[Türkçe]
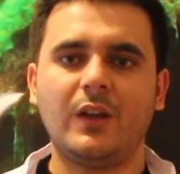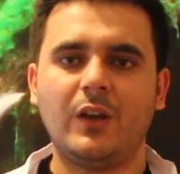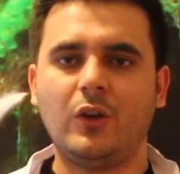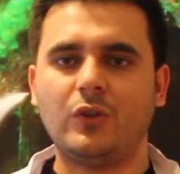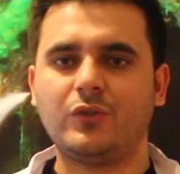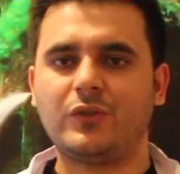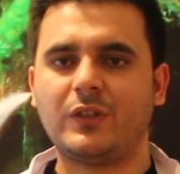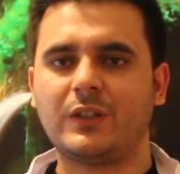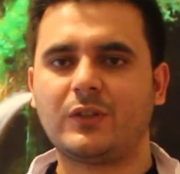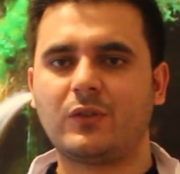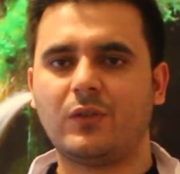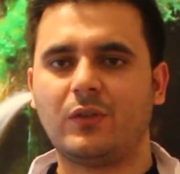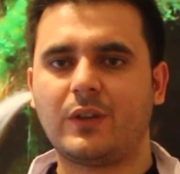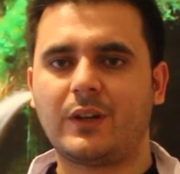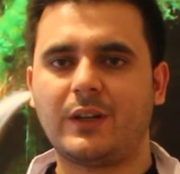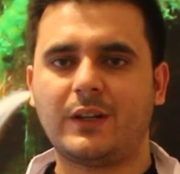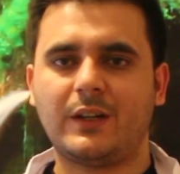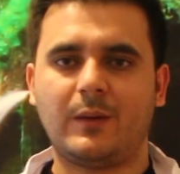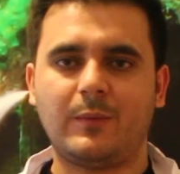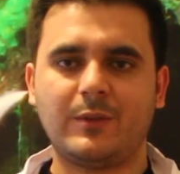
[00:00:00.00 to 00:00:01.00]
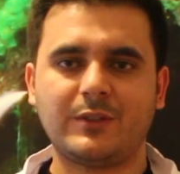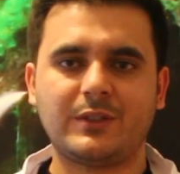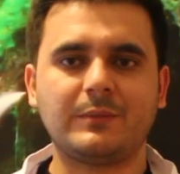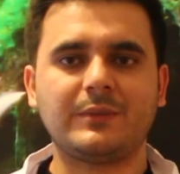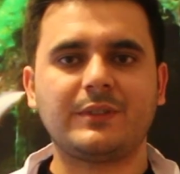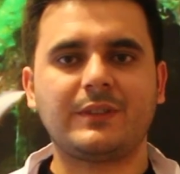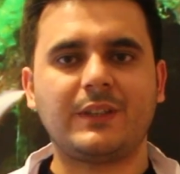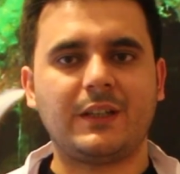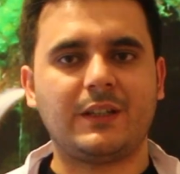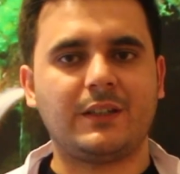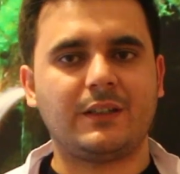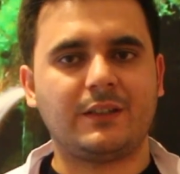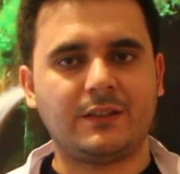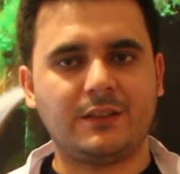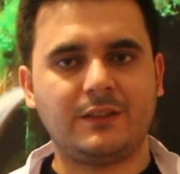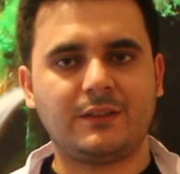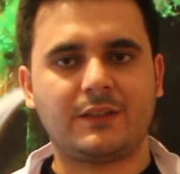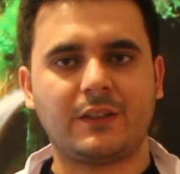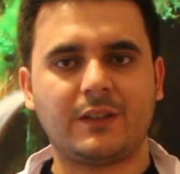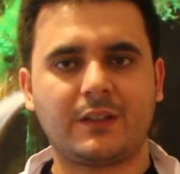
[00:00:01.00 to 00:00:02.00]
Öncelikli olarak amacımız ne
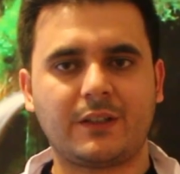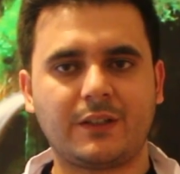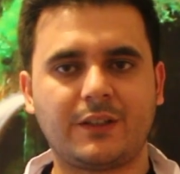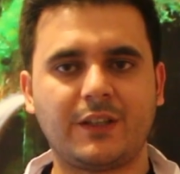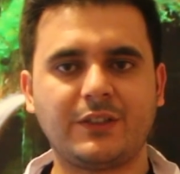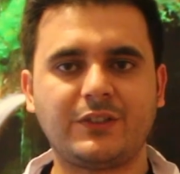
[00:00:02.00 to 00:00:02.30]
insanlara